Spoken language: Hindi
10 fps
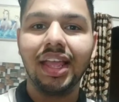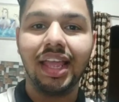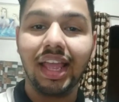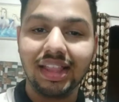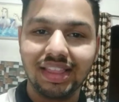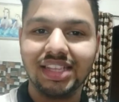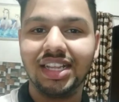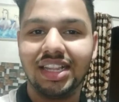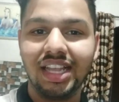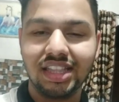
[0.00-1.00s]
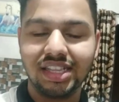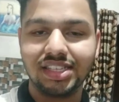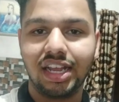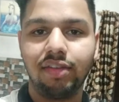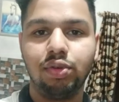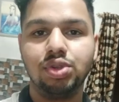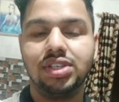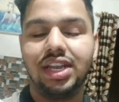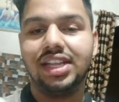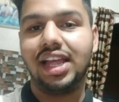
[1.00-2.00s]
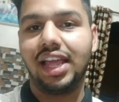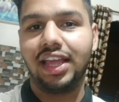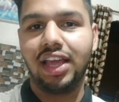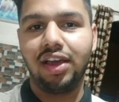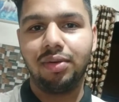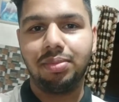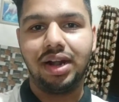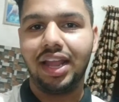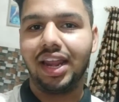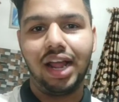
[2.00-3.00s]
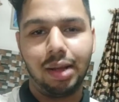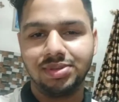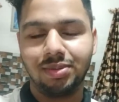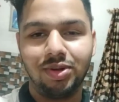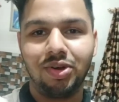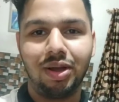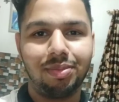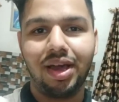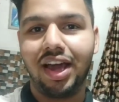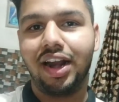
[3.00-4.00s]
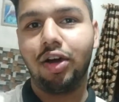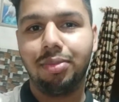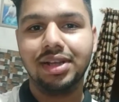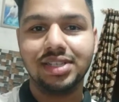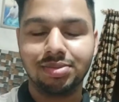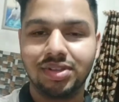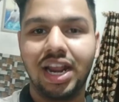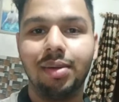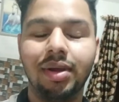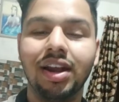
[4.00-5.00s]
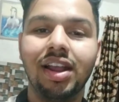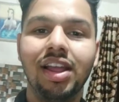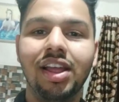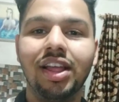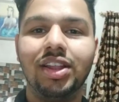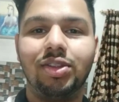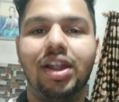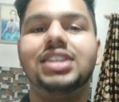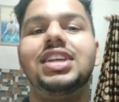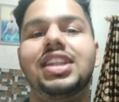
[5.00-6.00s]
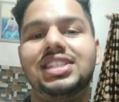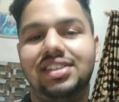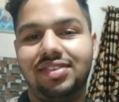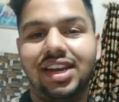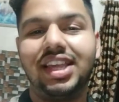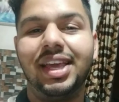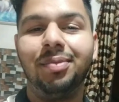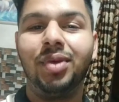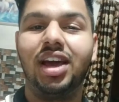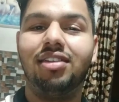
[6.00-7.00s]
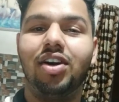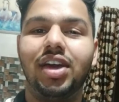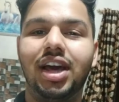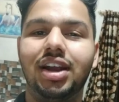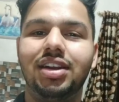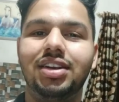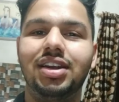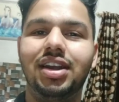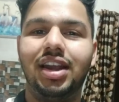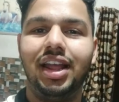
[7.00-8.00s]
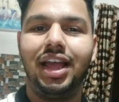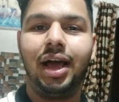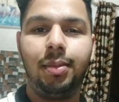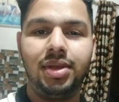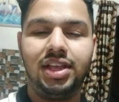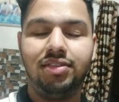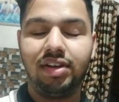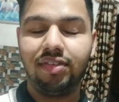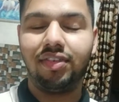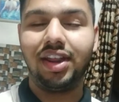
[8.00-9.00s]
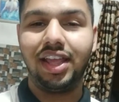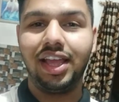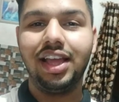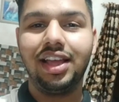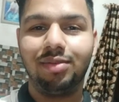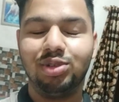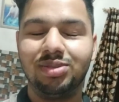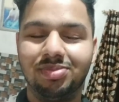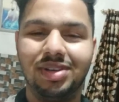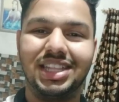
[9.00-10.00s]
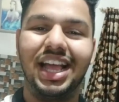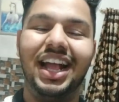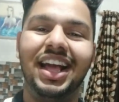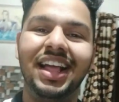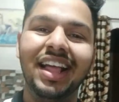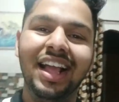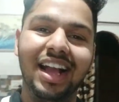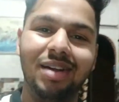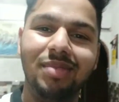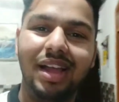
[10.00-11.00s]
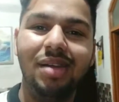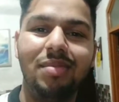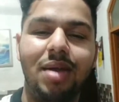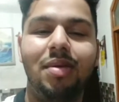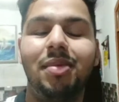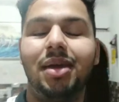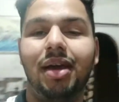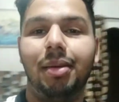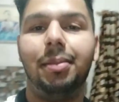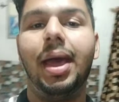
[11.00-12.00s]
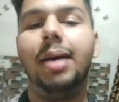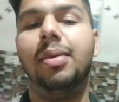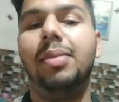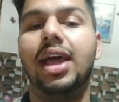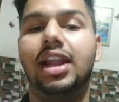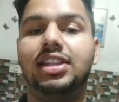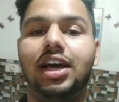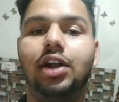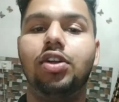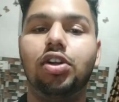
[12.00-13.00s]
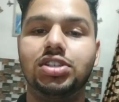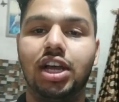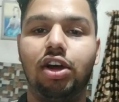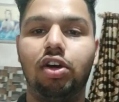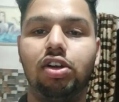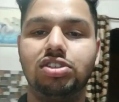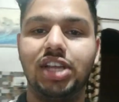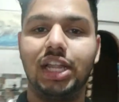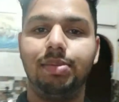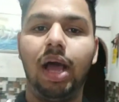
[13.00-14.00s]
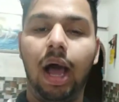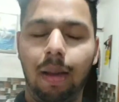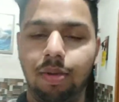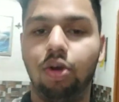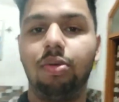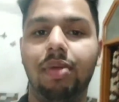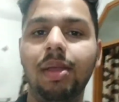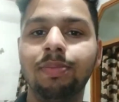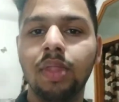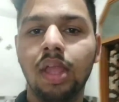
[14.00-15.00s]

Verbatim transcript: कि इतनी जल्दी इतने सारे व्यूज़ चले जाएंगे पर लेकिन आप सब लोगों का प्यार है और भाई सब्सक्राइबर तो यार जल्दी से वन के करवाओ यार ठीक है अभी 150 हैं मुझे पता है कम है मैं भी मैं, मैं भी मेहनत कर रहा हूँ और सा, और साथ में आप लोग भी